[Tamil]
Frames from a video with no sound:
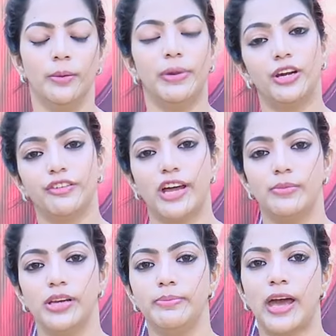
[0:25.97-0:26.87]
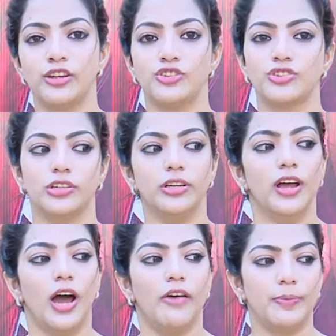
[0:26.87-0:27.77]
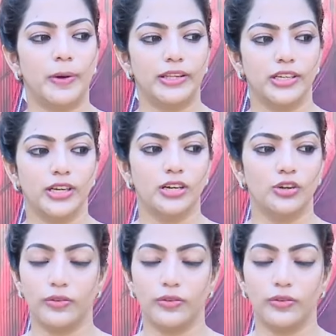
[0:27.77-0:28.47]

பண்ணுற ஃபேமிலி மேரேஜ்க்கு அவர் பார்த்திங்கன்னா